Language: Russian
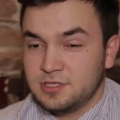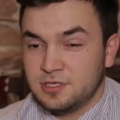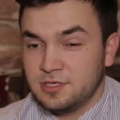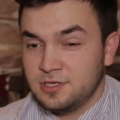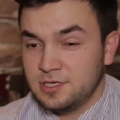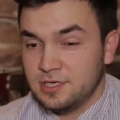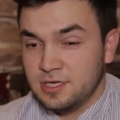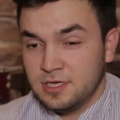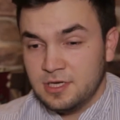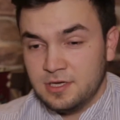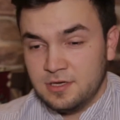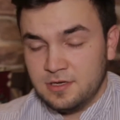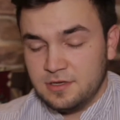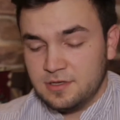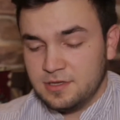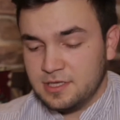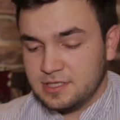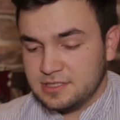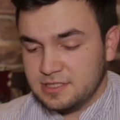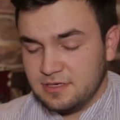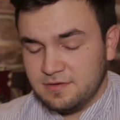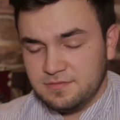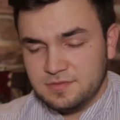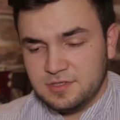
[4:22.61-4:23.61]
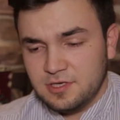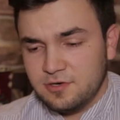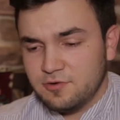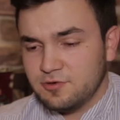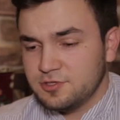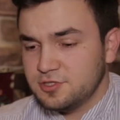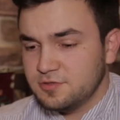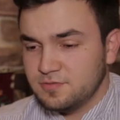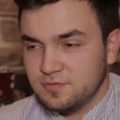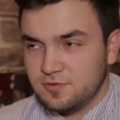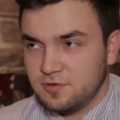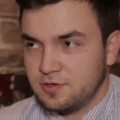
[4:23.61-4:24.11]
И на самом деле
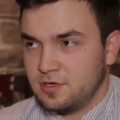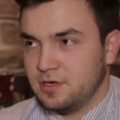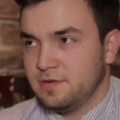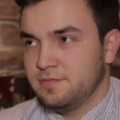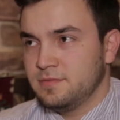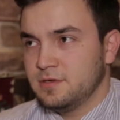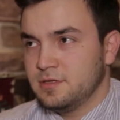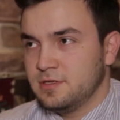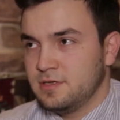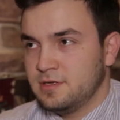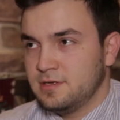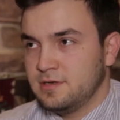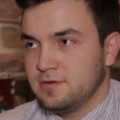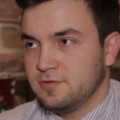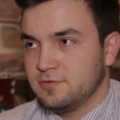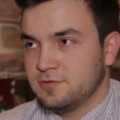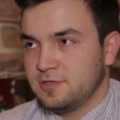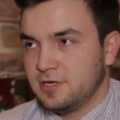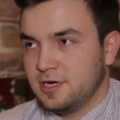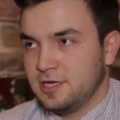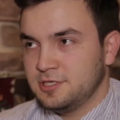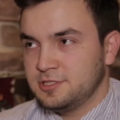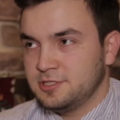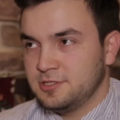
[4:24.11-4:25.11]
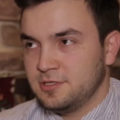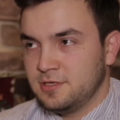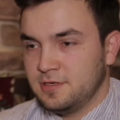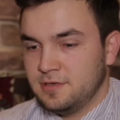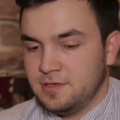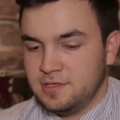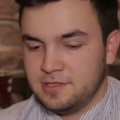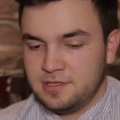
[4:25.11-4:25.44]
очень многое было утрачено.